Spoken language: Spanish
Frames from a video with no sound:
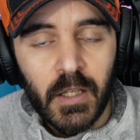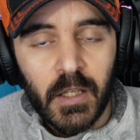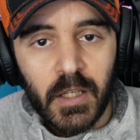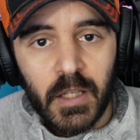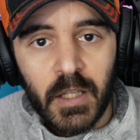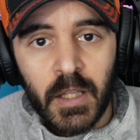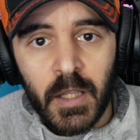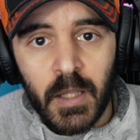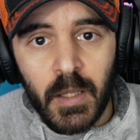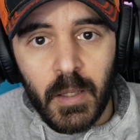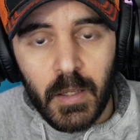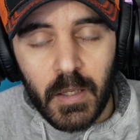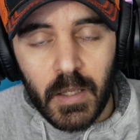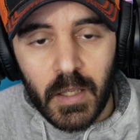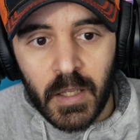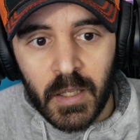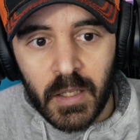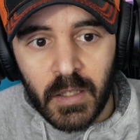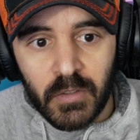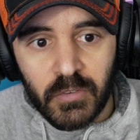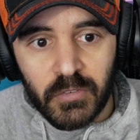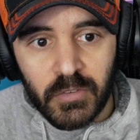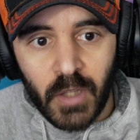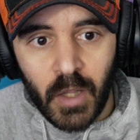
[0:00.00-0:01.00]
Y
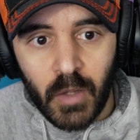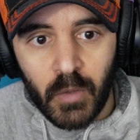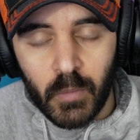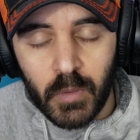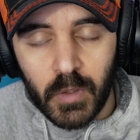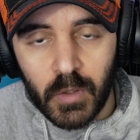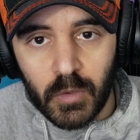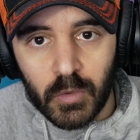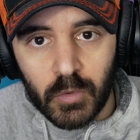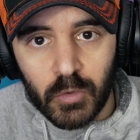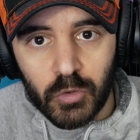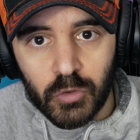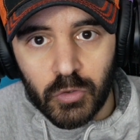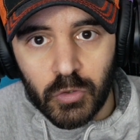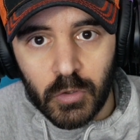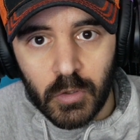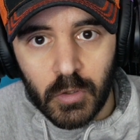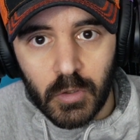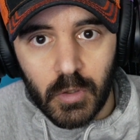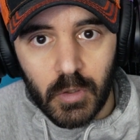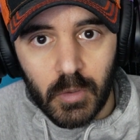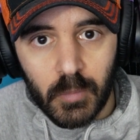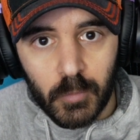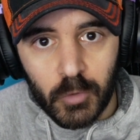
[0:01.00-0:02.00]
he estado
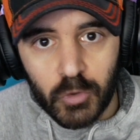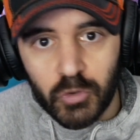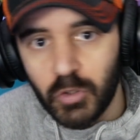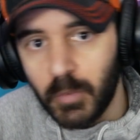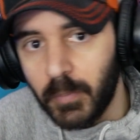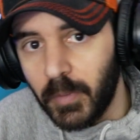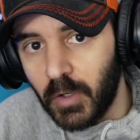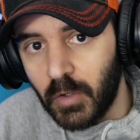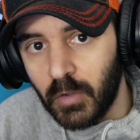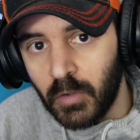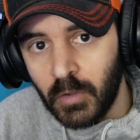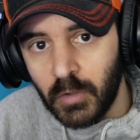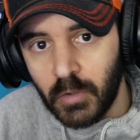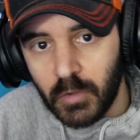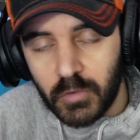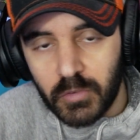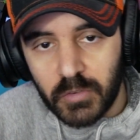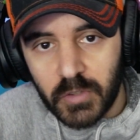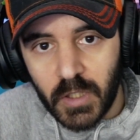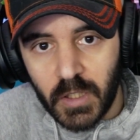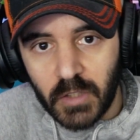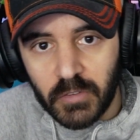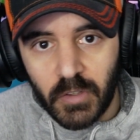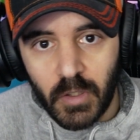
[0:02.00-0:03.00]
incluso mucho mejor con
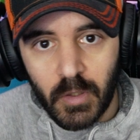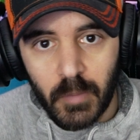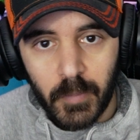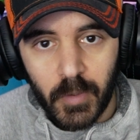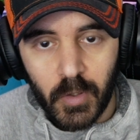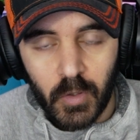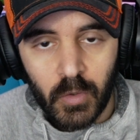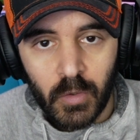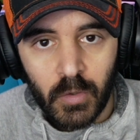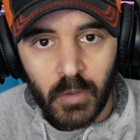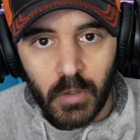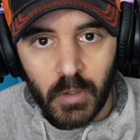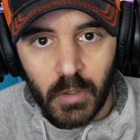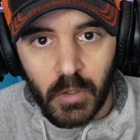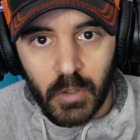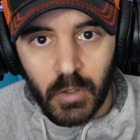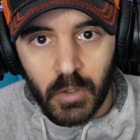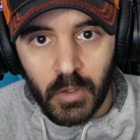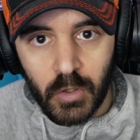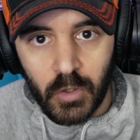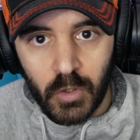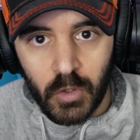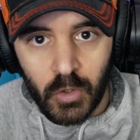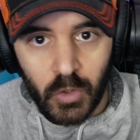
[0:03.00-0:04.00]
chicas a lo mejor
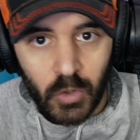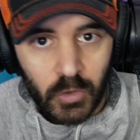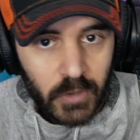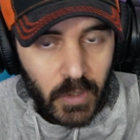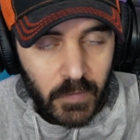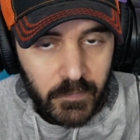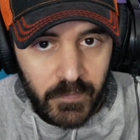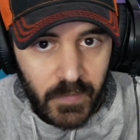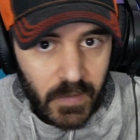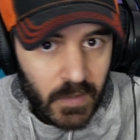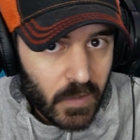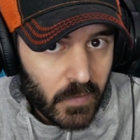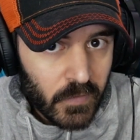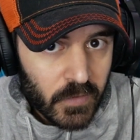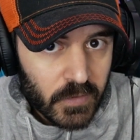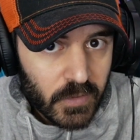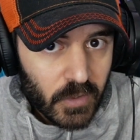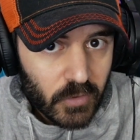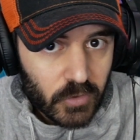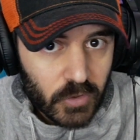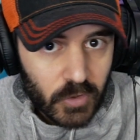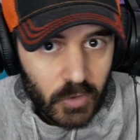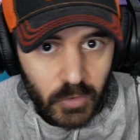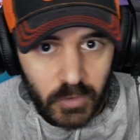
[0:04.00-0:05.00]
no tan
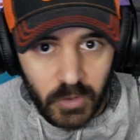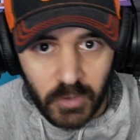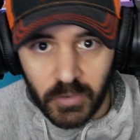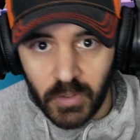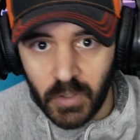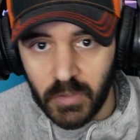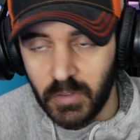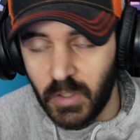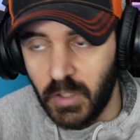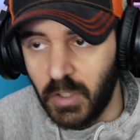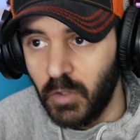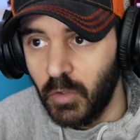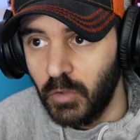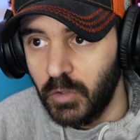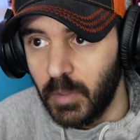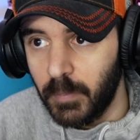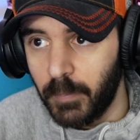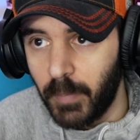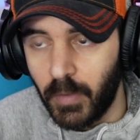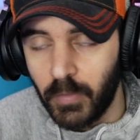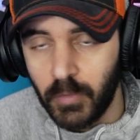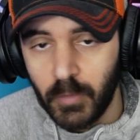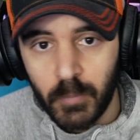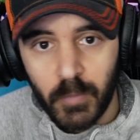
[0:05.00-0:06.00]
delgaditas que otras que han tenido
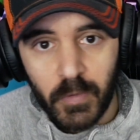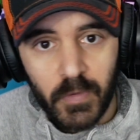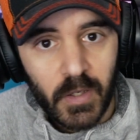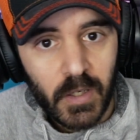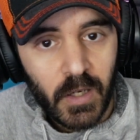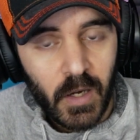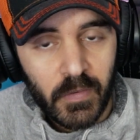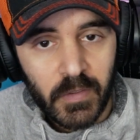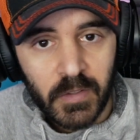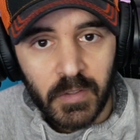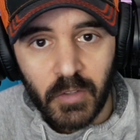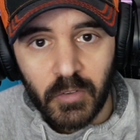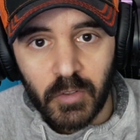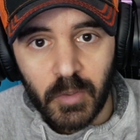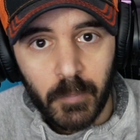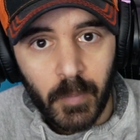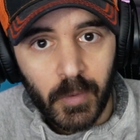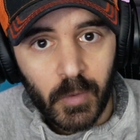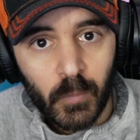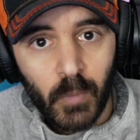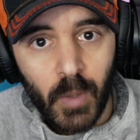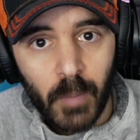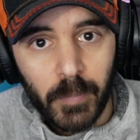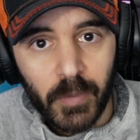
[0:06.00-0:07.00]
tipazos muy delgaditas y
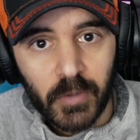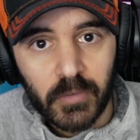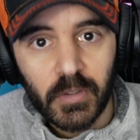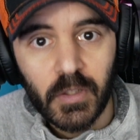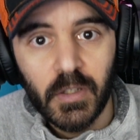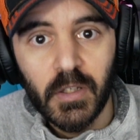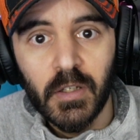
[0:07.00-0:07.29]
más guapas.